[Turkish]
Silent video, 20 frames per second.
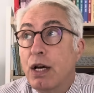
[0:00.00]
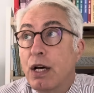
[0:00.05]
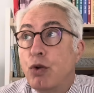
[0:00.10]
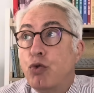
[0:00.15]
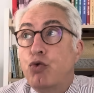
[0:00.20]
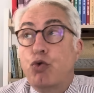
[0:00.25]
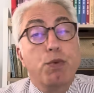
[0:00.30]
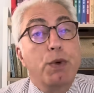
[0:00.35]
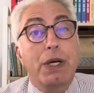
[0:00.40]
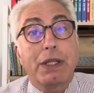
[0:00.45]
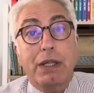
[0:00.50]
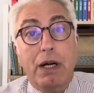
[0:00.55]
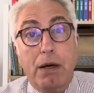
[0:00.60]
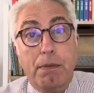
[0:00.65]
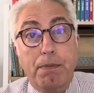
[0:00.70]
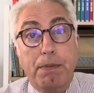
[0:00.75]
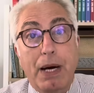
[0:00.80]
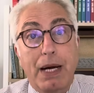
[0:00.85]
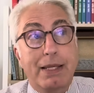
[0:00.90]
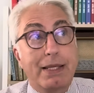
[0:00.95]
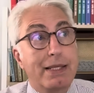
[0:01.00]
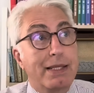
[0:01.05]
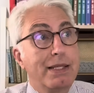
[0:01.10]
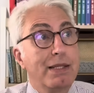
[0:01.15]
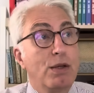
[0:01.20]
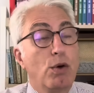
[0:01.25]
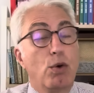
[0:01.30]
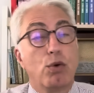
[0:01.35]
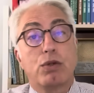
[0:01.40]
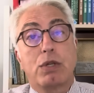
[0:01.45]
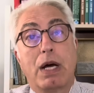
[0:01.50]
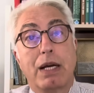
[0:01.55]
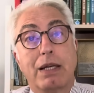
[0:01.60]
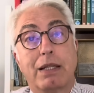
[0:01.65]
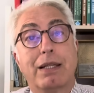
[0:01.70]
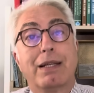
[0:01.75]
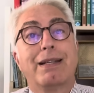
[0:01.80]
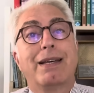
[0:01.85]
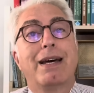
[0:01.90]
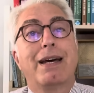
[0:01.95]
Cumhuriyet Halk Partisi'nde
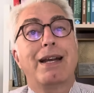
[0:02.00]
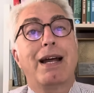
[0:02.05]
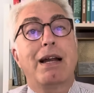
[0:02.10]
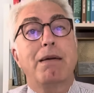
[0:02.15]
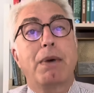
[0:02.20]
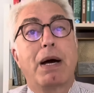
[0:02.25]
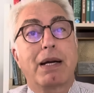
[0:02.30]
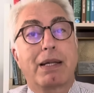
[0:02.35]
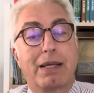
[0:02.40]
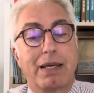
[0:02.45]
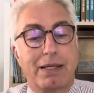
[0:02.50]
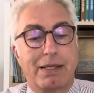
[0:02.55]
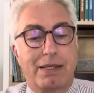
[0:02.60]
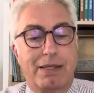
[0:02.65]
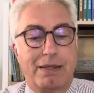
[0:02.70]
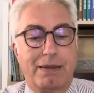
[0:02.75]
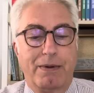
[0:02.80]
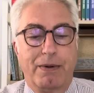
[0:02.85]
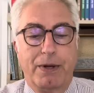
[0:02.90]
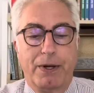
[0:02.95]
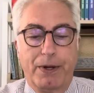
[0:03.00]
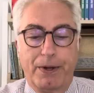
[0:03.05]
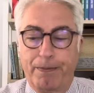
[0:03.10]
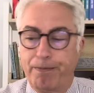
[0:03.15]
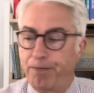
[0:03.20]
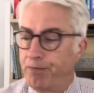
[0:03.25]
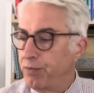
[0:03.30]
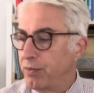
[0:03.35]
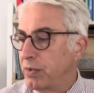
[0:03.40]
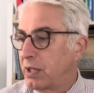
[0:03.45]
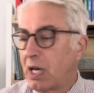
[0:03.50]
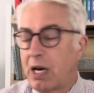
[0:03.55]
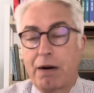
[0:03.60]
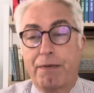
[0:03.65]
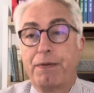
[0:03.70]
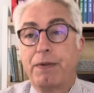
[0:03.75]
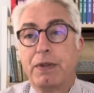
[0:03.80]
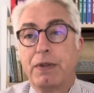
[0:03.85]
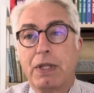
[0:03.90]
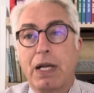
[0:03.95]
özellikle genel merkez e,
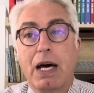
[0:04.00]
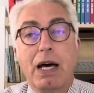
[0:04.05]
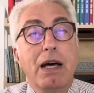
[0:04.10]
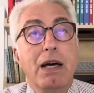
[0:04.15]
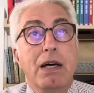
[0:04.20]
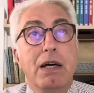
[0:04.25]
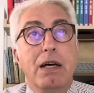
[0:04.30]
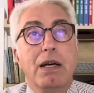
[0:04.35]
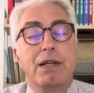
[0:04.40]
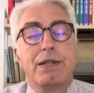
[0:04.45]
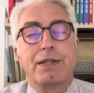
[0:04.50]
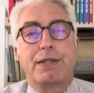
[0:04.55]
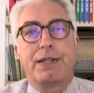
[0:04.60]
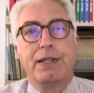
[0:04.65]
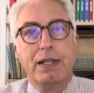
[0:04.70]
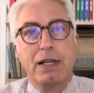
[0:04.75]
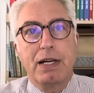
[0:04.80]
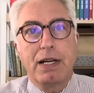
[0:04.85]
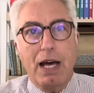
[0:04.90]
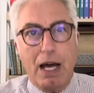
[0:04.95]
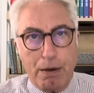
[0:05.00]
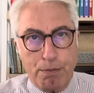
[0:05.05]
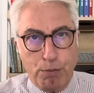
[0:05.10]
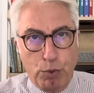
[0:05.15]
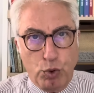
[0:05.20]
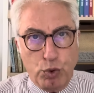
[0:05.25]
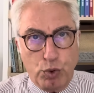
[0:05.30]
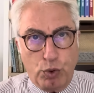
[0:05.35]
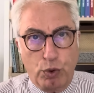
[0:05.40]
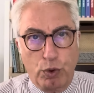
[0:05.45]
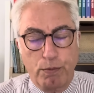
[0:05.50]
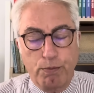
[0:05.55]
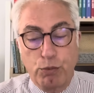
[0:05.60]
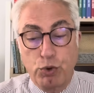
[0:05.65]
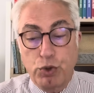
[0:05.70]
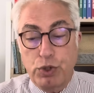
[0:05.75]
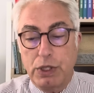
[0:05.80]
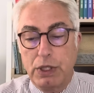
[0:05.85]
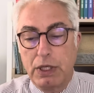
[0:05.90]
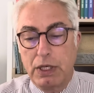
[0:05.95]
tarafında sinirler bozuk.
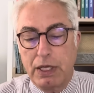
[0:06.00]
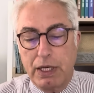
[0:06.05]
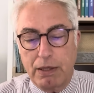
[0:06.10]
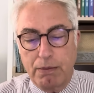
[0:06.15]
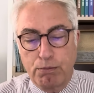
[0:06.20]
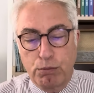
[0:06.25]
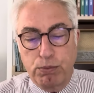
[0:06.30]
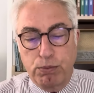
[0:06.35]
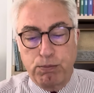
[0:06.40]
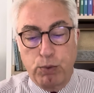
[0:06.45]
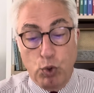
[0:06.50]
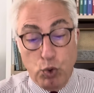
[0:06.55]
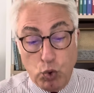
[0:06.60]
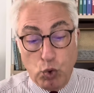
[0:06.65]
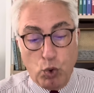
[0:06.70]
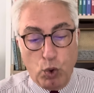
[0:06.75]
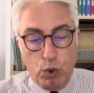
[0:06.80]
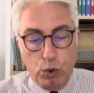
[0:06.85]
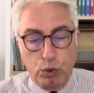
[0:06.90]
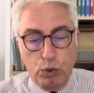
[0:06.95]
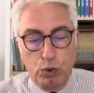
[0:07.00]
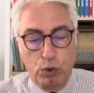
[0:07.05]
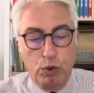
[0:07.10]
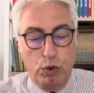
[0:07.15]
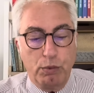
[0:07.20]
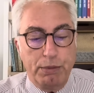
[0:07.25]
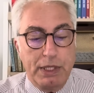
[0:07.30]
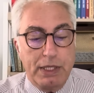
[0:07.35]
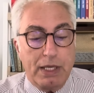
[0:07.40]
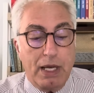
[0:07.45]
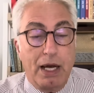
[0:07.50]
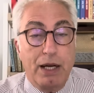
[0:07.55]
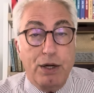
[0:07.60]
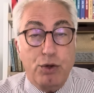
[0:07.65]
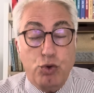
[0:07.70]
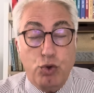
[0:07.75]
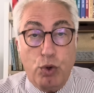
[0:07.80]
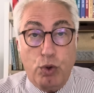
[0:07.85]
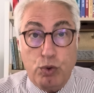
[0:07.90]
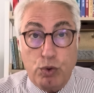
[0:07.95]
Bu sinirlerin bozuk olduğunu biz en
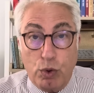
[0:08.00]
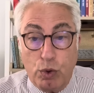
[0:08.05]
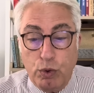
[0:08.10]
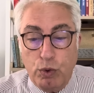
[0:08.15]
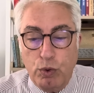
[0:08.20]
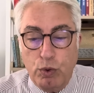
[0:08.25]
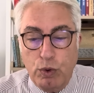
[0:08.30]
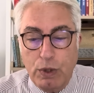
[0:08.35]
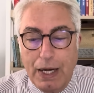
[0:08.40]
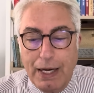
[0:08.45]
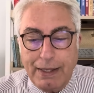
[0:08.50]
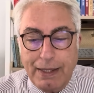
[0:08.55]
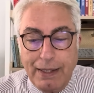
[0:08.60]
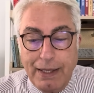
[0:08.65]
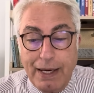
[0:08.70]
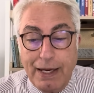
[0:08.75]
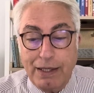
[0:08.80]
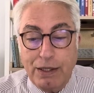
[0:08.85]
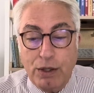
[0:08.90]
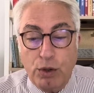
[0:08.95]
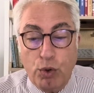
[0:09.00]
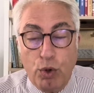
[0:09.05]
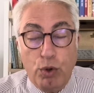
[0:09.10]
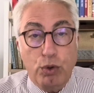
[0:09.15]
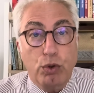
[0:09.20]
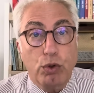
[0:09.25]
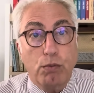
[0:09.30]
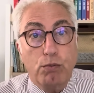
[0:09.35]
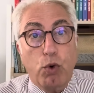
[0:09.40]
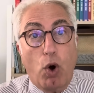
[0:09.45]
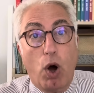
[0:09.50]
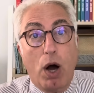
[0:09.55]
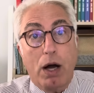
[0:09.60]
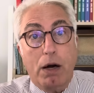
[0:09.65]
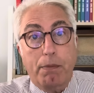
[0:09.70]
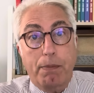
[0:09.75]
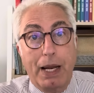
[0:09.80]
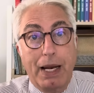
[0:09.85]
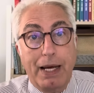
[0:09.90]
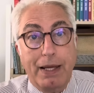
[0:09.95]
çok son günlerde nerede gördük? Bu
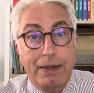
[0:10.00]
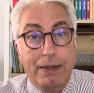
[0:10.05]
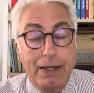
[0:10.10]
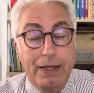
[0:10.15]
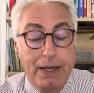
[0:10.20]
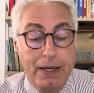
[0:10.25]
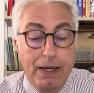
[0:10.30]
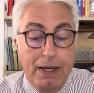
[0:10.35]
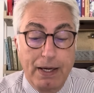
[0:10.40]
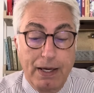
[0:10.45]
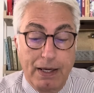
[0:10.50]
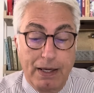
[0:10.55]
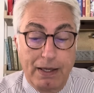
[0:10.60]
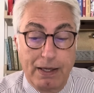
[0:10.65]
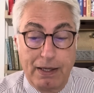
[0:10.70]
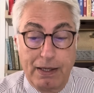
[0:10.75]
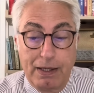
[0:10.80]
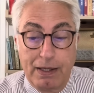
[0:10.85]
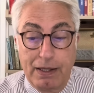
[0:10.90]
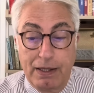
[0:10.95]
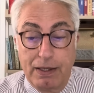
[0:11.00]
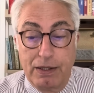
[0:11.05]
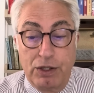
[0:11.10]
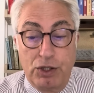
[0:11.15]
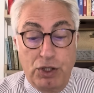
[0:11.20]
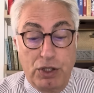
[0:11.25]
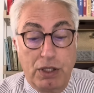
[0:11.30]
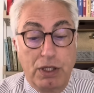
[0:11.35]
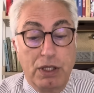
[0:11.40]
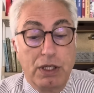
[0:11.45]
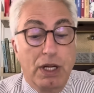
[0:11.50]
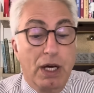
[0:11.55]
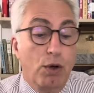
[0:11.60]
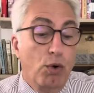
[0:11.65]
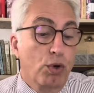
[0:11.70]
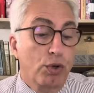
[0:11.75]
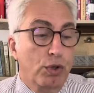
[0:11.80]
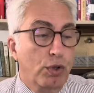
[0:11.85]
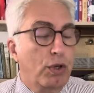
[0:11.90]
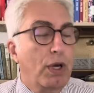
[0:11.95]
Akbelen e, işinde
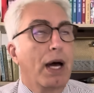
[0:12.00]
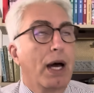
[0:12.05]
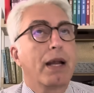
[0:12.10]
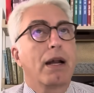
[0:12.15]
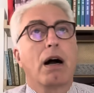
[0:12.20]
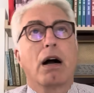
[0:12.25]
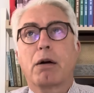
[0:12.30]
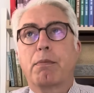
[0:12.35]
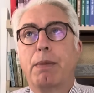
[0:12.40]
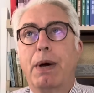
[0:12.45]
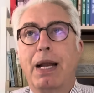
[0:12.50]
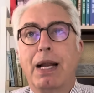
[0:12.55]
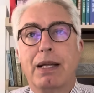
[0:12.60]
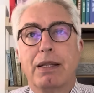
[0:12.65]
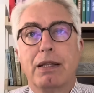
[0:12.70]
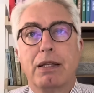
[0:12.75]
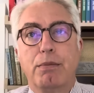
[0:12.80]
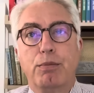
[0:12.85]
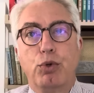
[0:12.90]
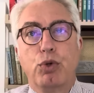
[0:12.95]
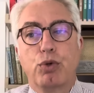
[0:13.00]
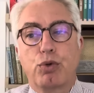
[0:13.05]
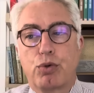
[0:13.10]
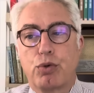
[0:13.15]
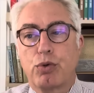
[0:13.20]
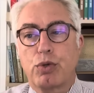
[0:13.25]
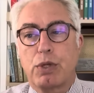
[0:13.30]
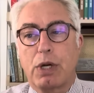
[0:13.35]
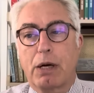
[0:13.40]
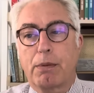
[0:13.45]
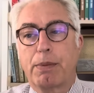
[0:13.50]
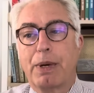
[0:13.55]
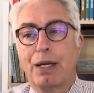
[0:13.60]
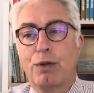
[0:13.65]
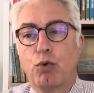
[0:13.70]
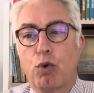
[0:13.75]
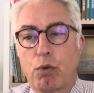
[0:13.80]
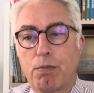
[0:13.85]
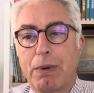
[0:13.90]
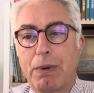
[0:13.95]
gördük. Yani Akbelen'de biliyorsunuz
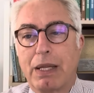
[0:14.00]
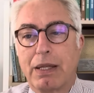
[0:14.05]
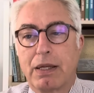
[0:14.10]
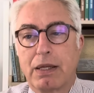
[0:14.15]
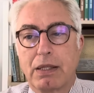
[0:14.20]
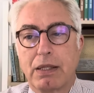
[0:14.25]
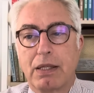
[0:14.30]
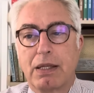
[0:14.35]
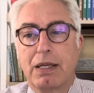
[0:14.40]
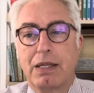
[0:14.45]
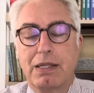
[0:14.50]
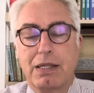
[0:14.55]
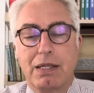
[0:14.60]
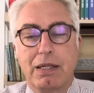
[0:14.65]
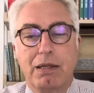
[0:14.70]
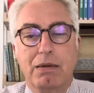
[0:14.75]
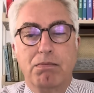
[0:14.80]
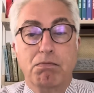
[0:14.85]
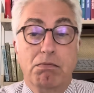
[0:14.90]
Akbelen ormanlarının kesil,